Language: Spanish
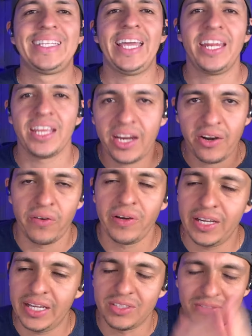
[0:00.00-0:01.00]
Danny
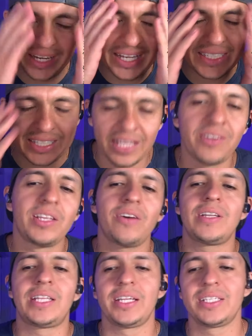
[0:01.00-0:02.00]
Carey es un excelente
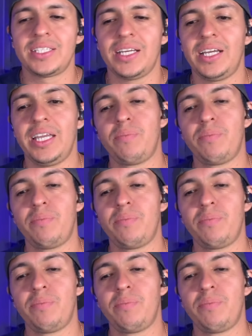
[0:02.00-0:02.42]
baterista